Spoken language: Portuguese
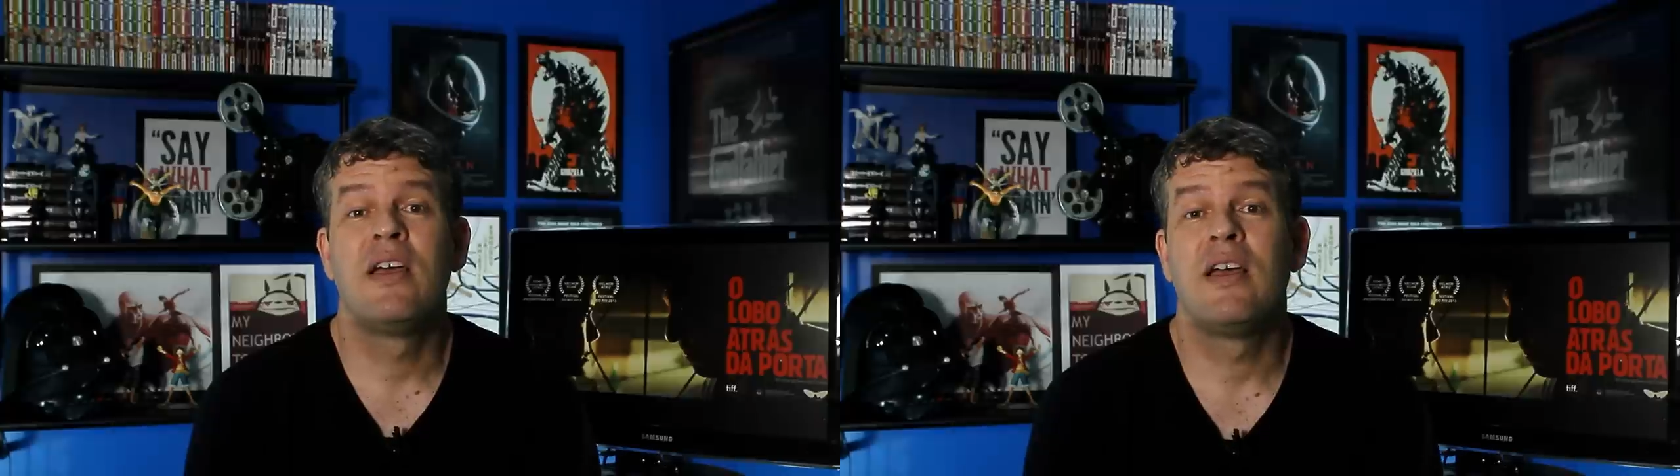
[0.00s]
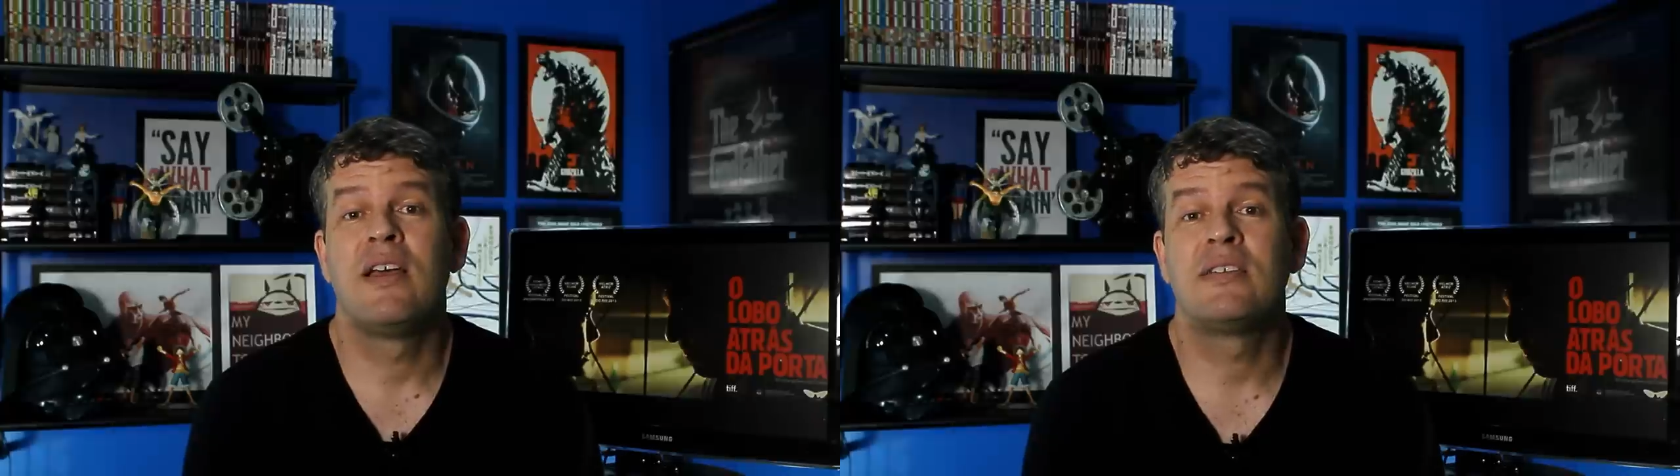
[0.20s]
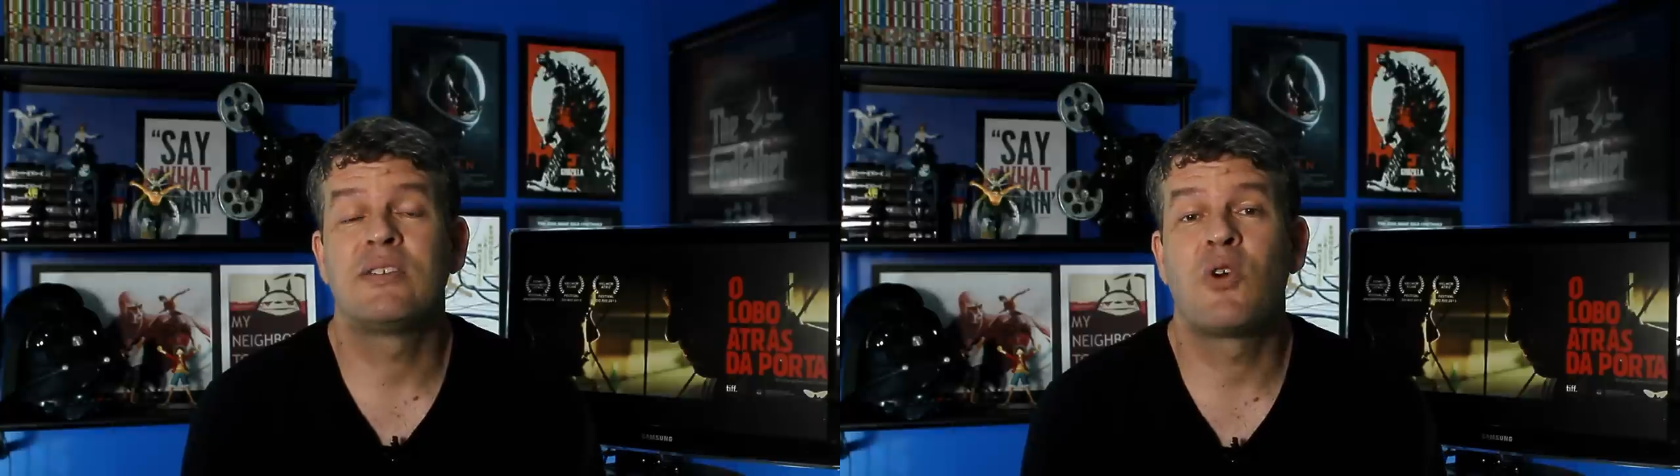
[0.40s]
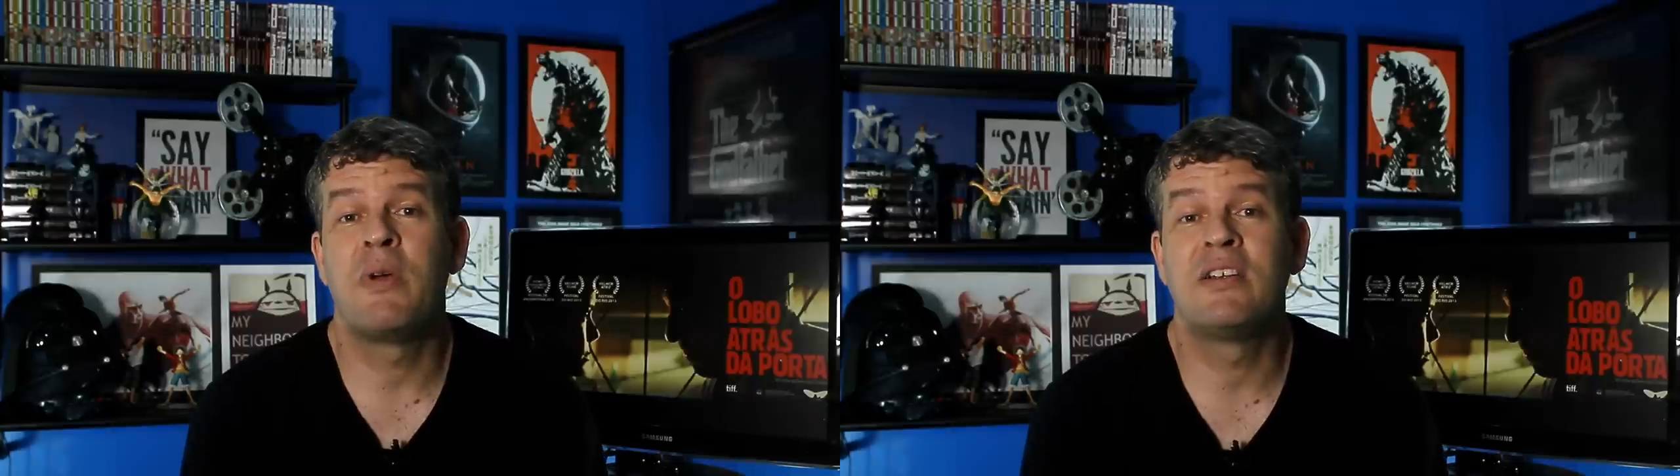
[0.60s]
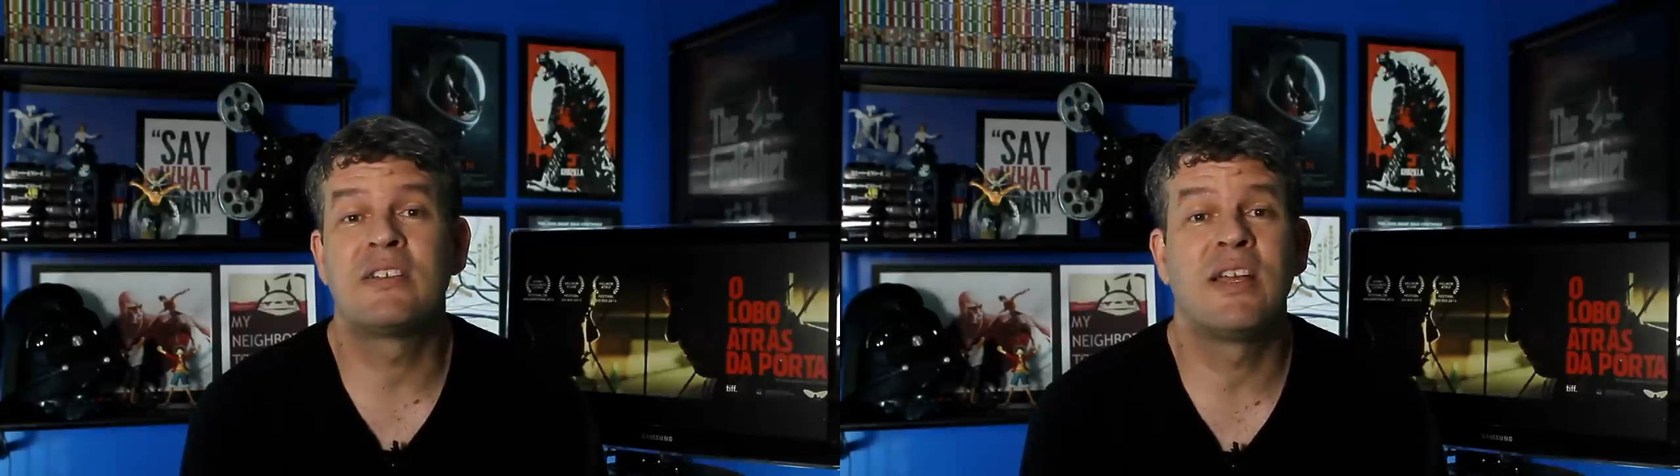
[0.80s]
é, essas
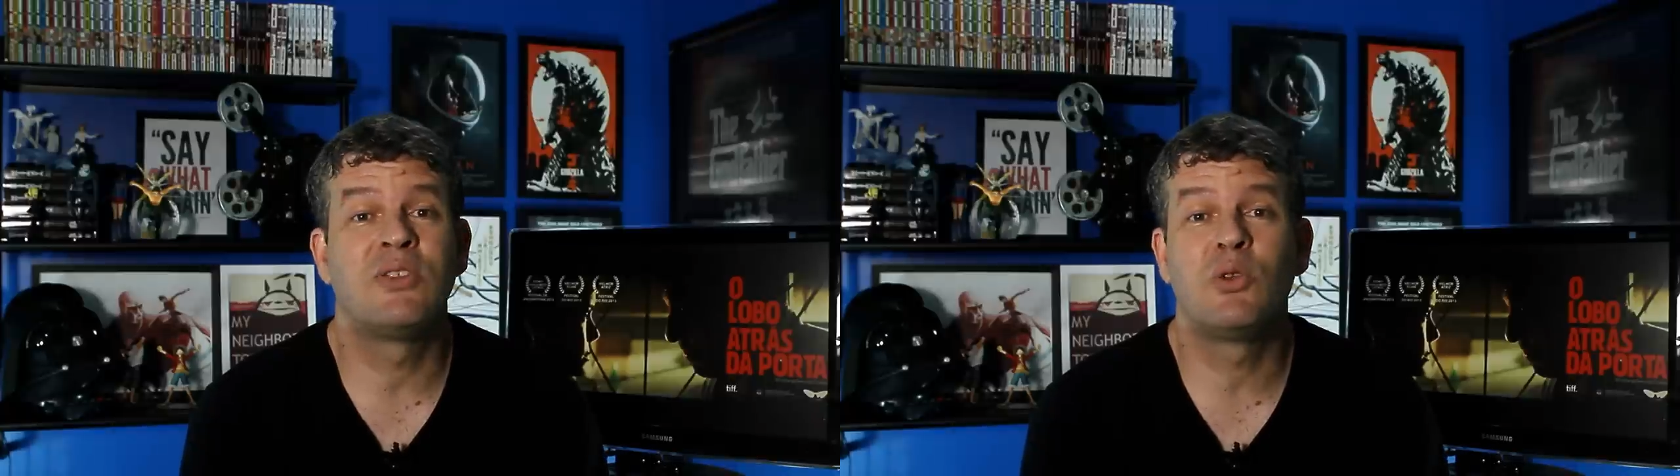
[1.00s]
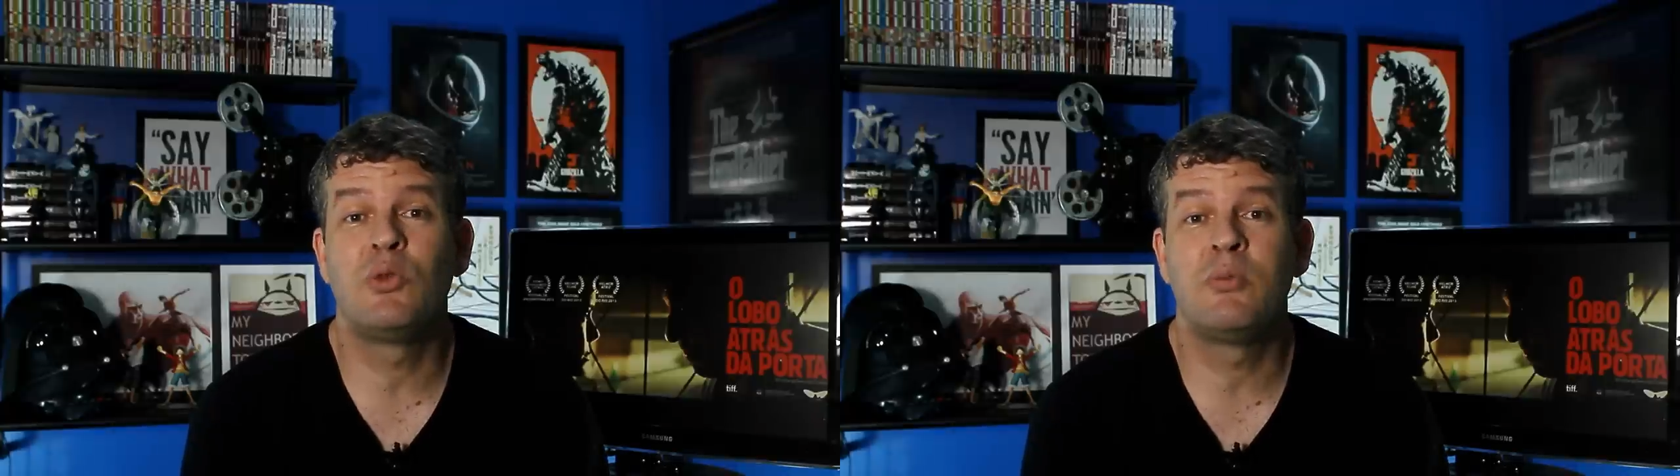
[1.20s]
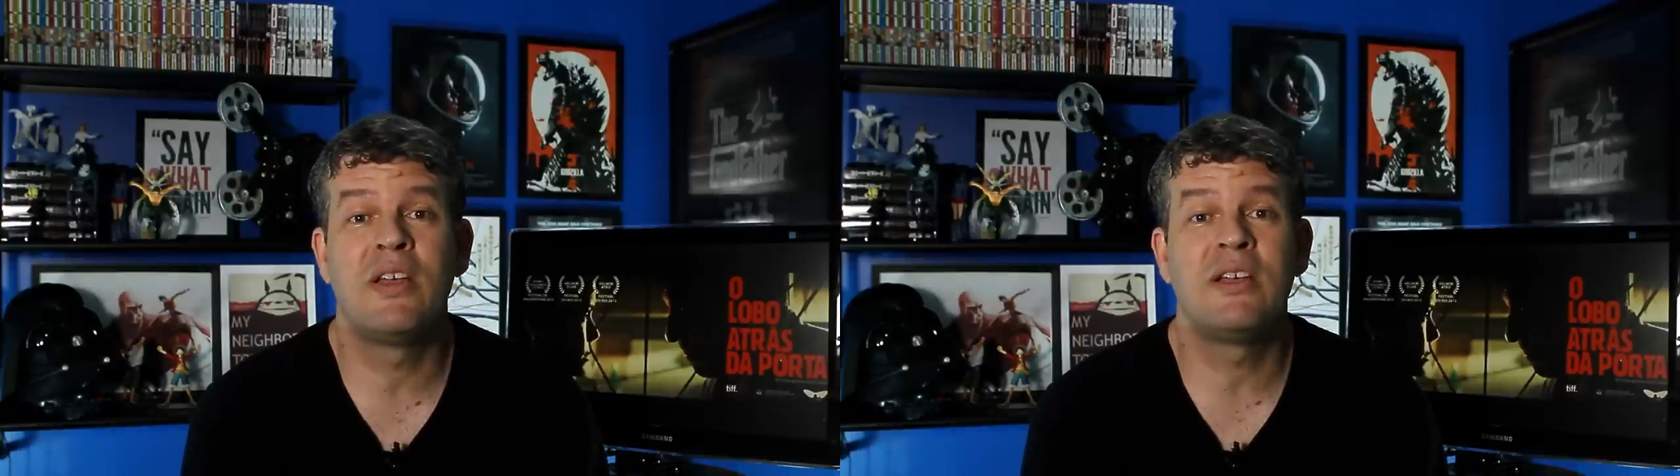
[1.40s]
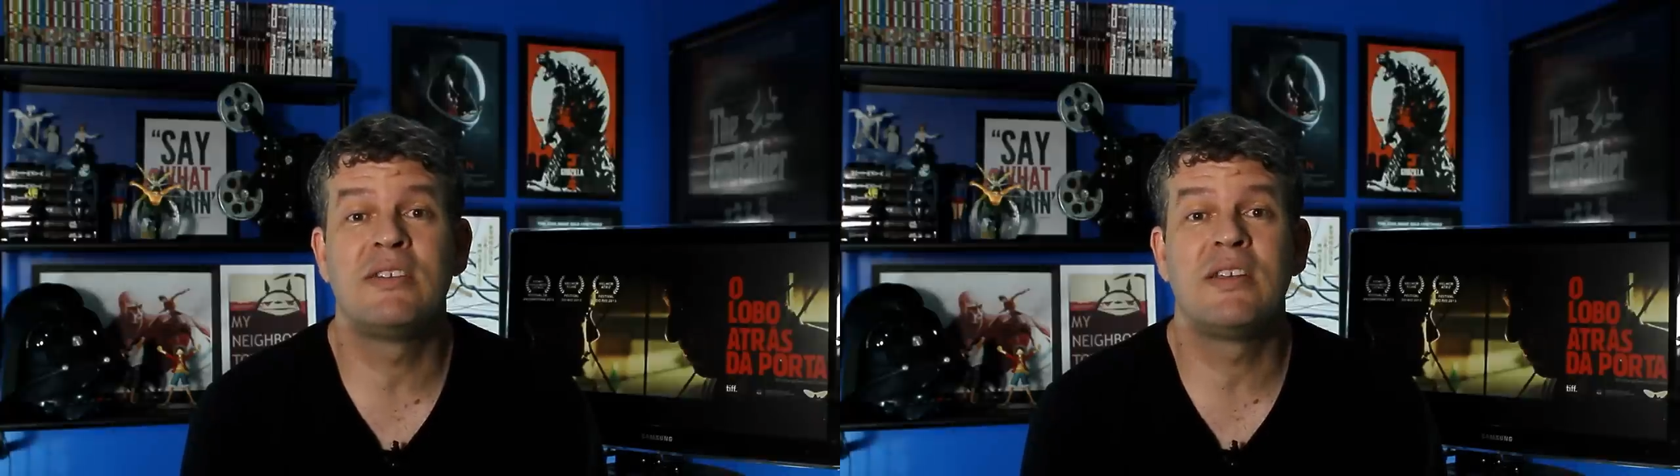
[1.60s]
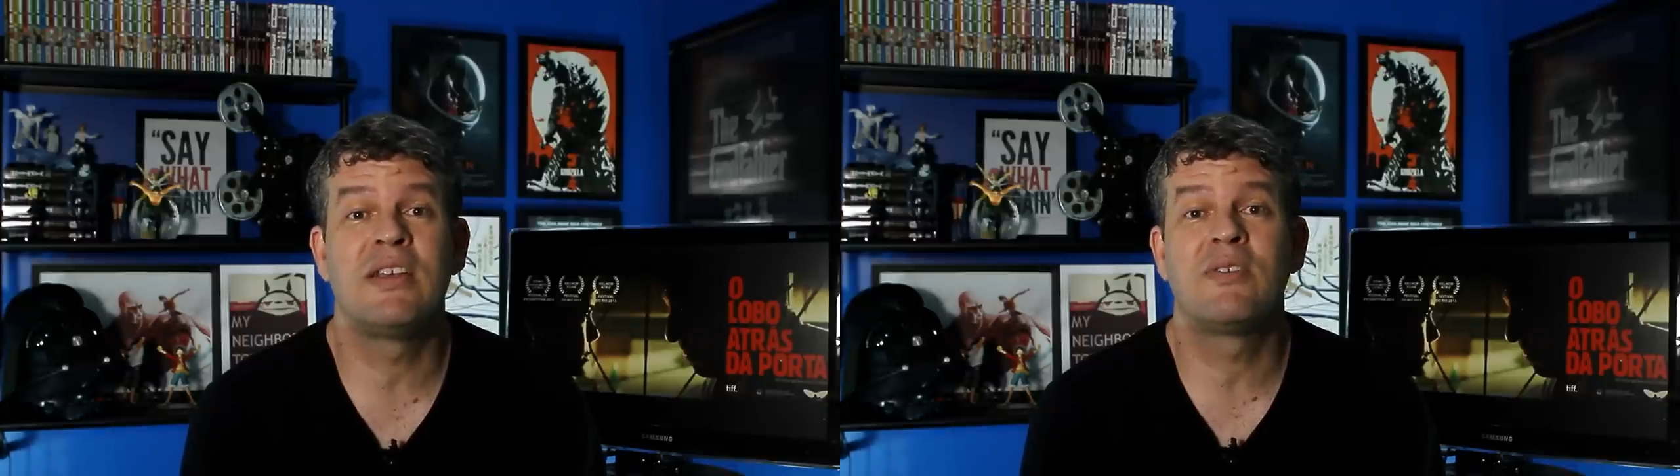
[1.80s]
comédias que saem todo mês aí,